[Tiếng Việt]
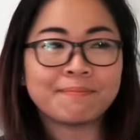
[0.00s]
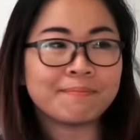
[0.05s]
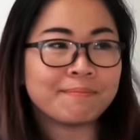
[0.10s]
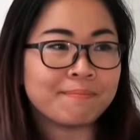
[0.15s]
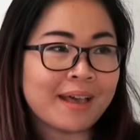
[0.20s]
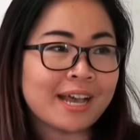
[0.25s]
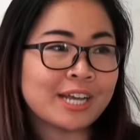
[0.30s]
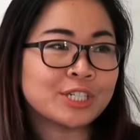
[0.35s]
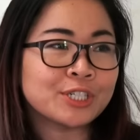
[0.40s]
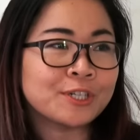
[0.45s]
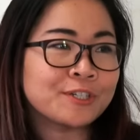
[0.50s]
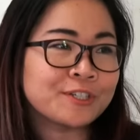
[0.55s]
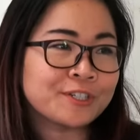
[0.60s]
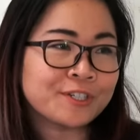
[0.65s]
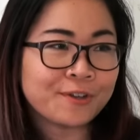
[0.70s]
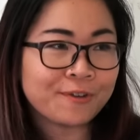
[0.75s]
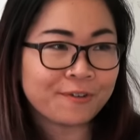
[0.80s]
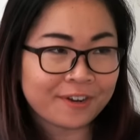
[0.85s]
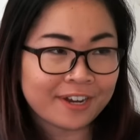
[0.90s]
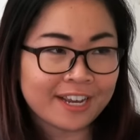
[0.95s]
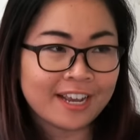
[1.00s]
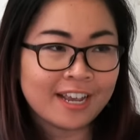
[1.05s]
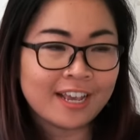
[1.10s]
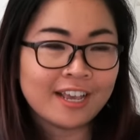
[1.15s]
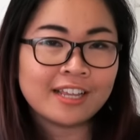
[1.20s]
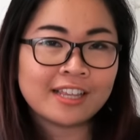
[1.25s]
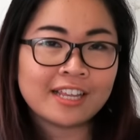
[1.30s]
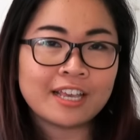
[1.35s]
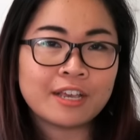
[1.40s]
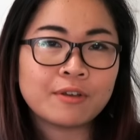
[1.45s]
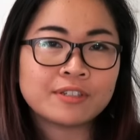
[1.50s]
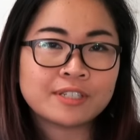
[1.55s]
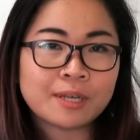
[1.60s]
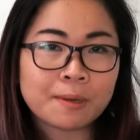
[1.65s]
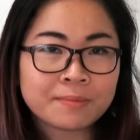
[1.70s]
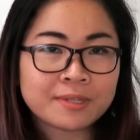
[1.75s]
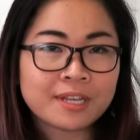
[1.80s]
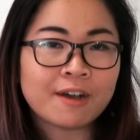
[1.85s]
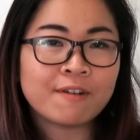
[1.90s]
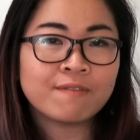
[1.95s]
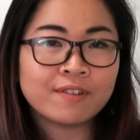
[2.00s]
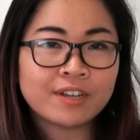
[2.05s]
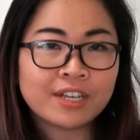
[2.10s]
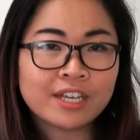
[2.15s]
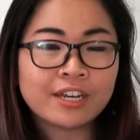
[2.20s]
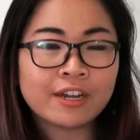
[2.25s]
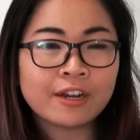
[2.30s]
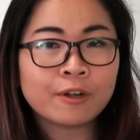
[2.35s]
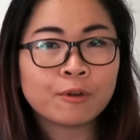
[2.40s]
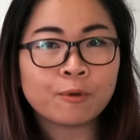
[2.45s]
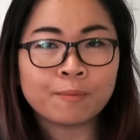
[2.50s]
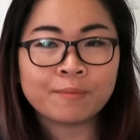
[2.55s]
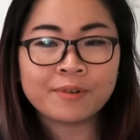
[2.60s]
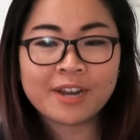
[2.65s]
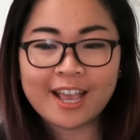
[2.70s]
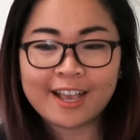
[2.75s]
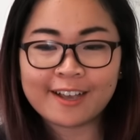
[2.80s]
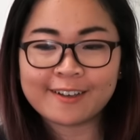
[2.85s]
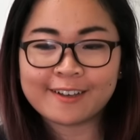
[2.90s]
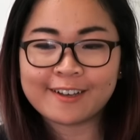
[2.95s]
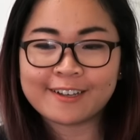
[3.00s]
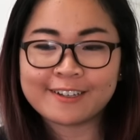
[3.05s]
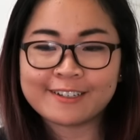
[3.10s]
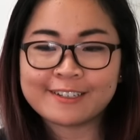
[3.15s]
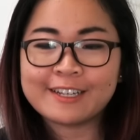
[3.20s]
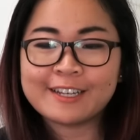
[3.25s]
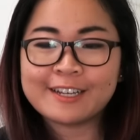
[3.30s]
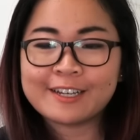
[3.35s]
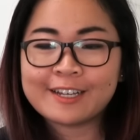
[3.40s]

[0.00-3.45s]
bachelor degree thì song song với cái đó cũng đang uh,